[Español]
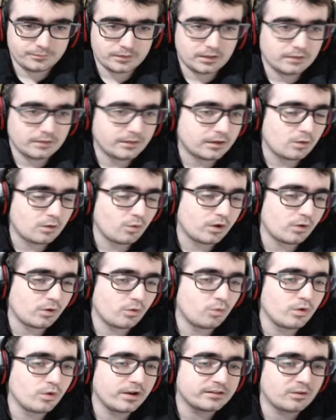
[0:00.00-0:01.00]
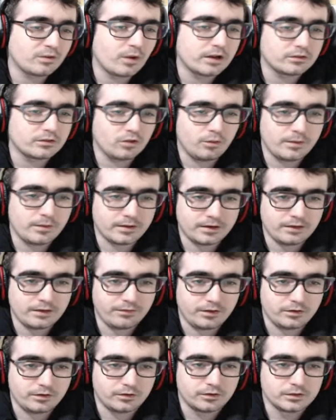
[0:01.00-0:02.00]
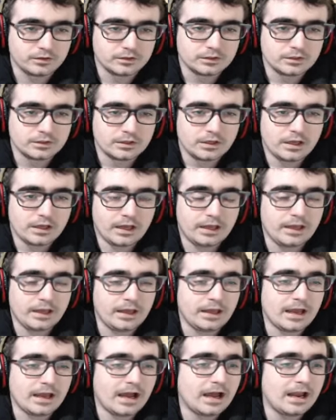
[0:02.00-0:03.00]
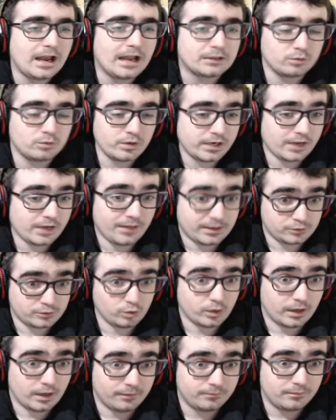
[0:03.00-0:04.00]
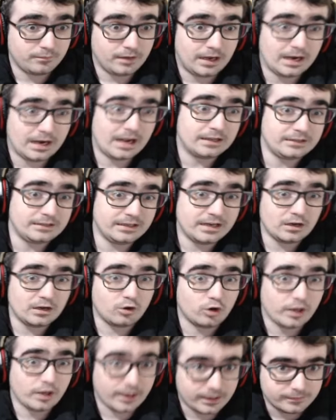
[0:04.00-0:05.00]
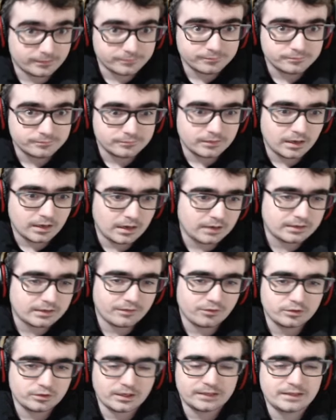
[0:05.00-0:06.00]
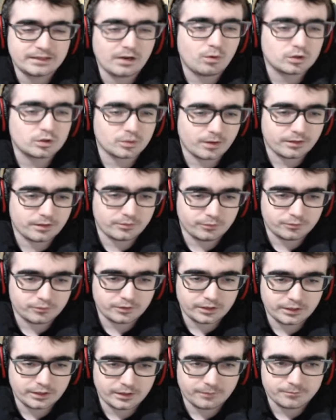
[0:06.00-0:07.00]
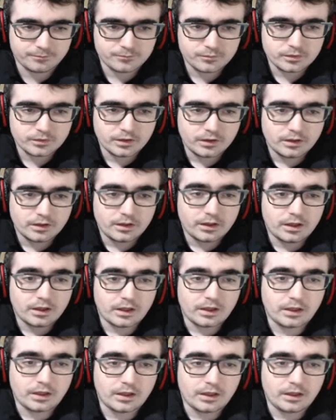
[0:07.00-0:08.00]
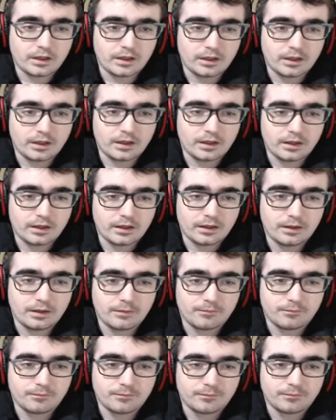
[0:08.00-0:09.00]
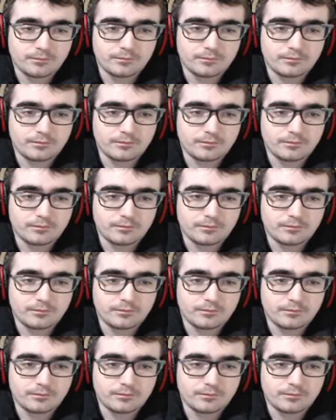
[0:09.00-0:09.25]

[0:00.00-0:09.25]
De un restaurar todo magnífico. Eh, la túnica de Asura. Ahora la tiene el colega. El sacerdote la tiene cuatro brazos, si quiere. Eh,